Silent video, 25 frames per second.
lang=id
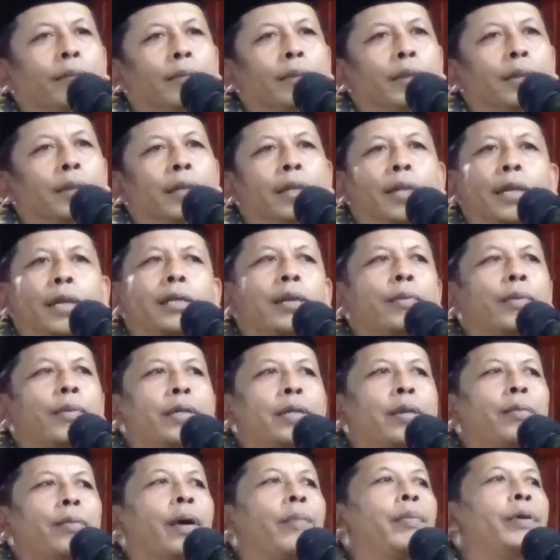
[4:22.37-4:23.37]
kita
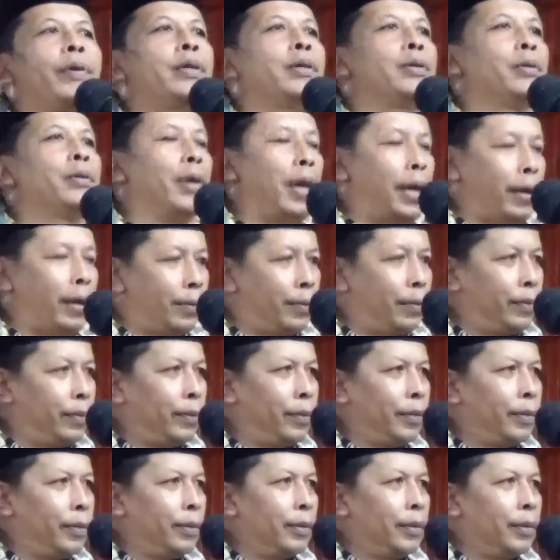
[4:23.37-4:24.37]
sama-sama berjuang.
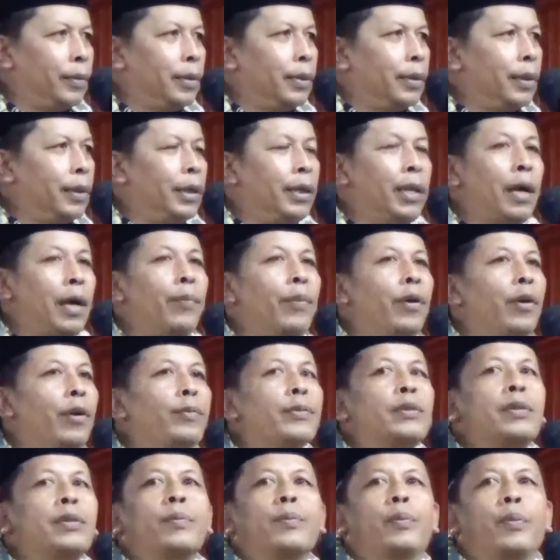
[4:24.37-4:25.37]
Kita
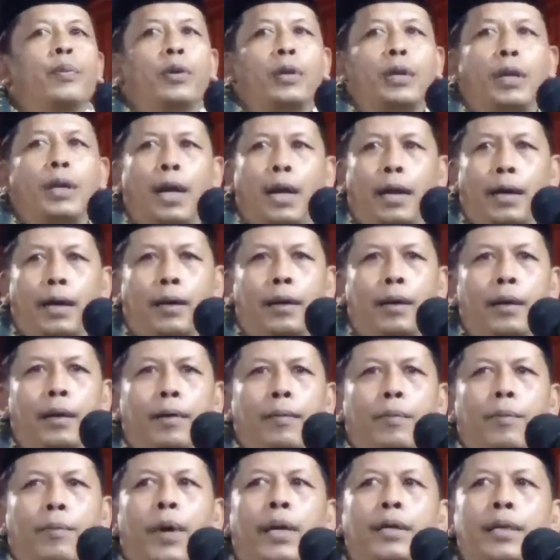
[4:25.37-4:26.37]
belum sempurna,
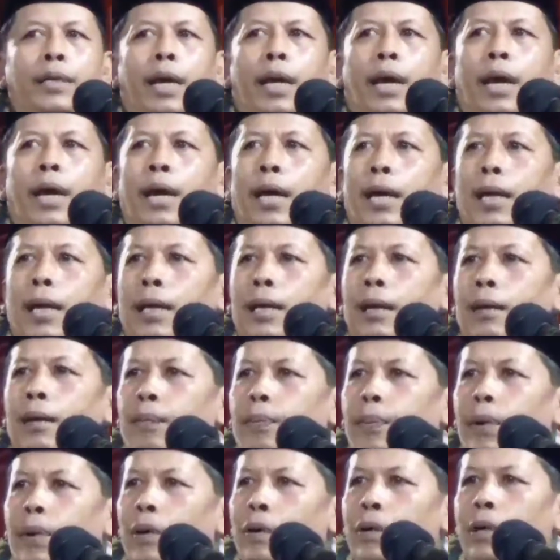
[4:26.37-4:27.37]
banyak hal
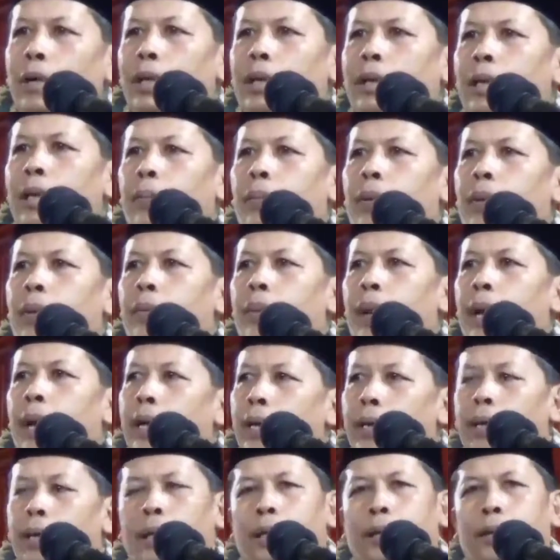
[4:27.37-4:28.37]
yang perlu kita
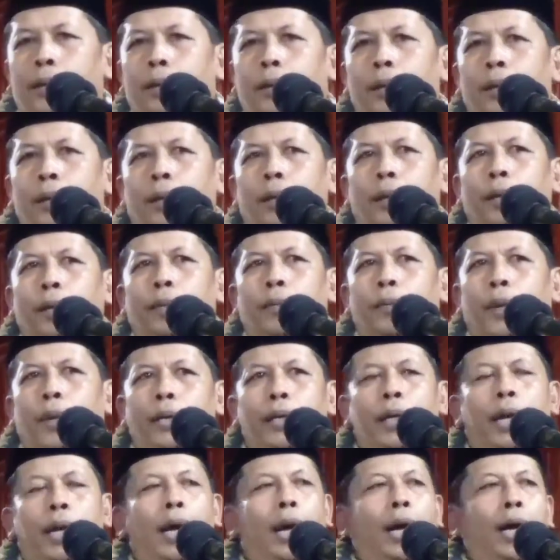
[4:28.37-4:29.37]
perbaiki,
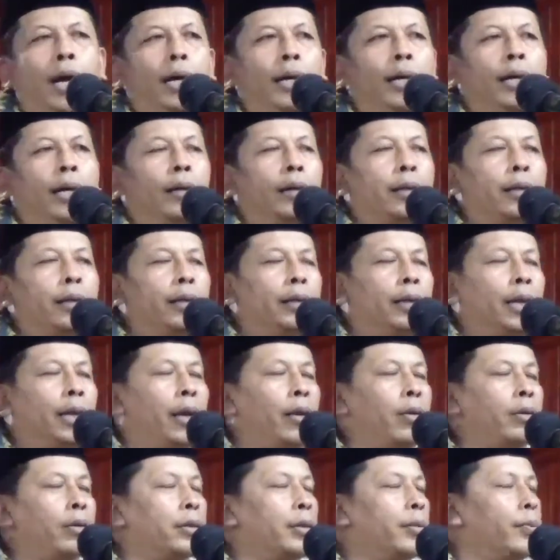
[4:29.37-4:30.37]
banyak hal yang
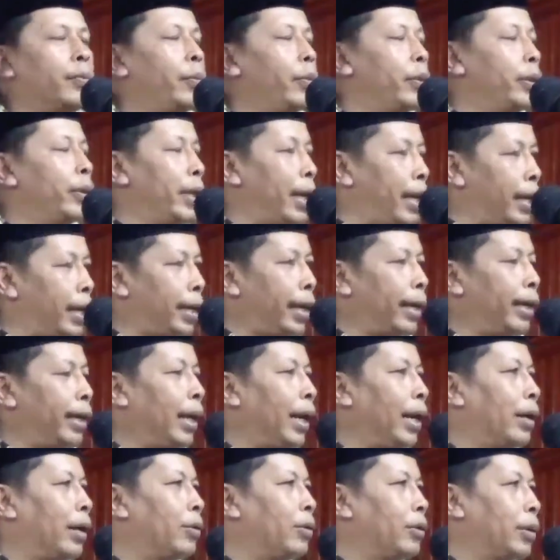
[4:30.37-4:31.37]
kita harus
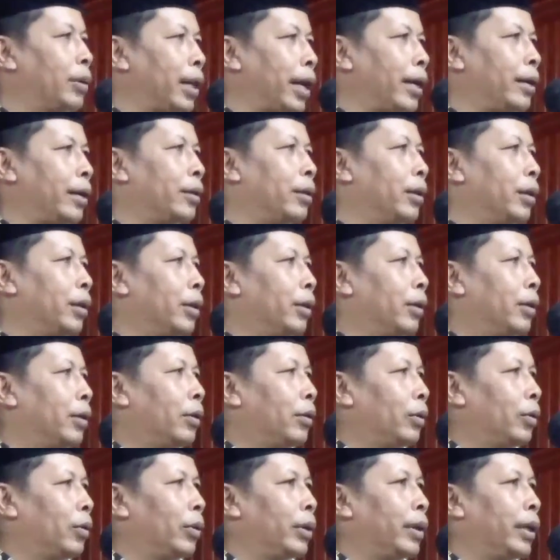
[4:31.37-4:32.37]
sempurnakan, lakukan
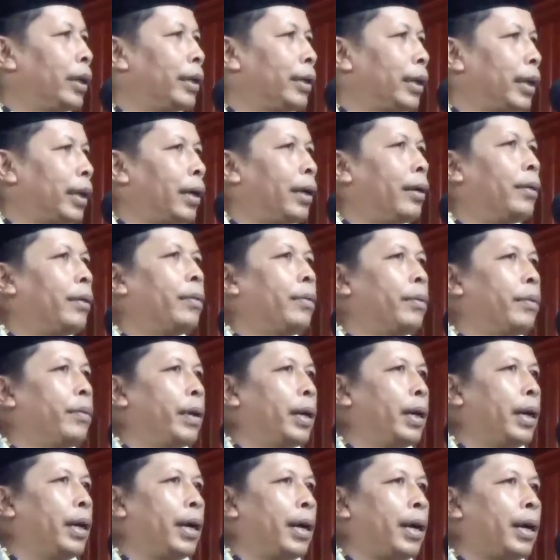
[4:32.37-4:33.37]
untuk kita
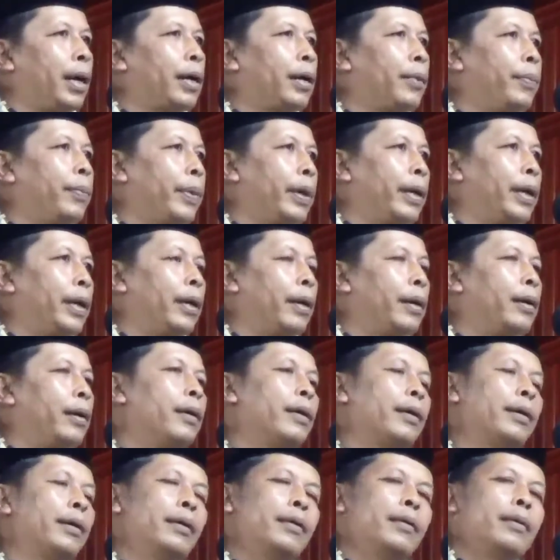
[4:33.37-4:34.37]
mengarah
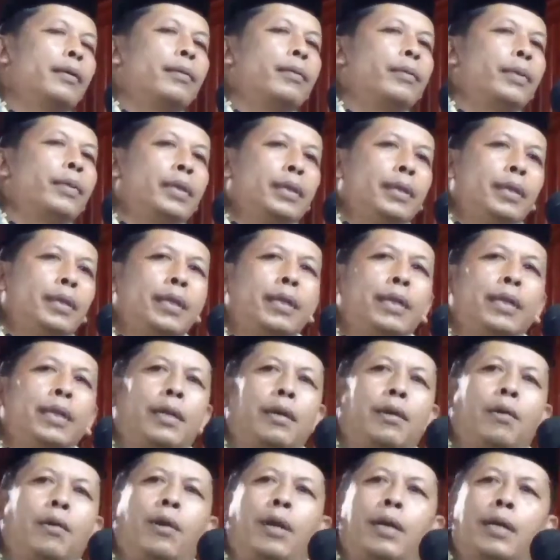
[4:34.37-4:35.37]
kepada
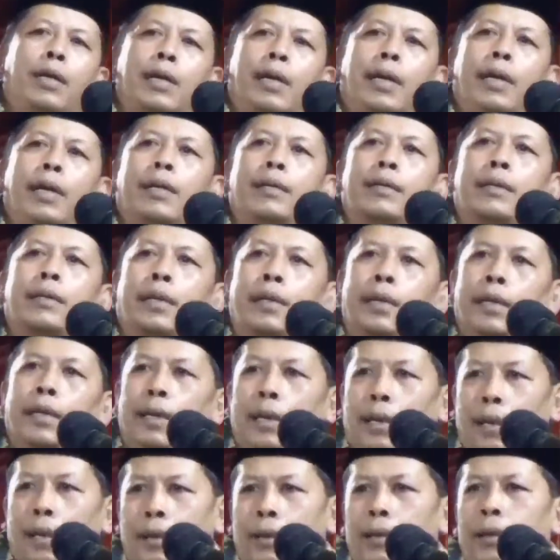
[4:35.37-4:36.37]
menjadi keluarga yang
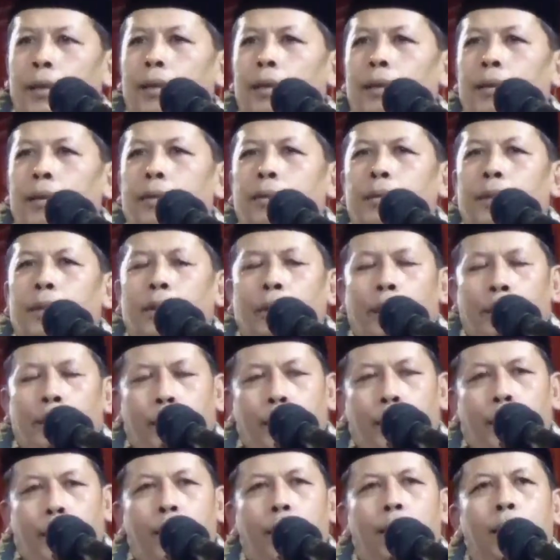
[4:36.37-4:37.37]
sakinah,
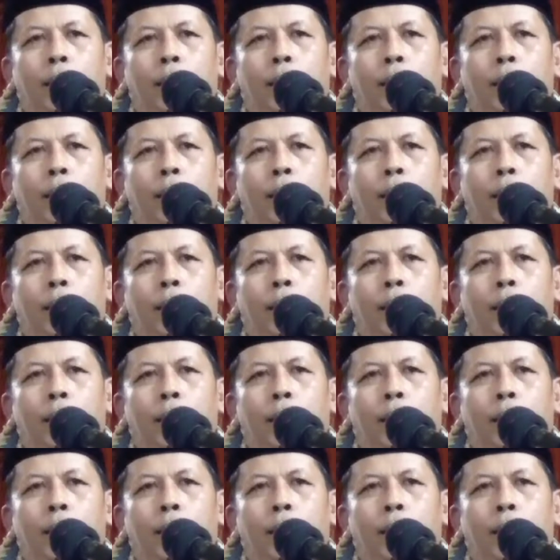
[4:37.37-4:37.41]
mawaddah,